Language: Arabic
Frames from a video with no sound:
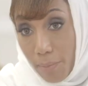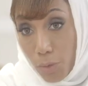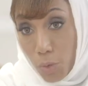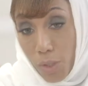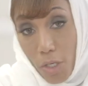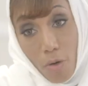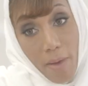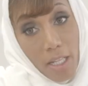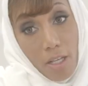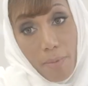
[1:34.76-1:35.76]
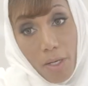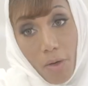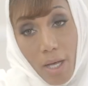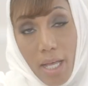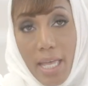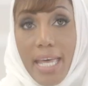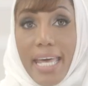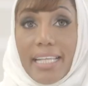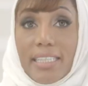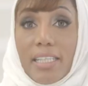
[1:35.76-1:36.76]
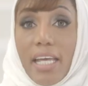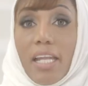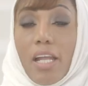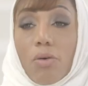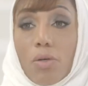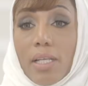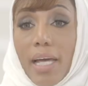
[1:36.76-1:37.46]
موجودة لأنه ما عندهم اللغة اثنين القدرة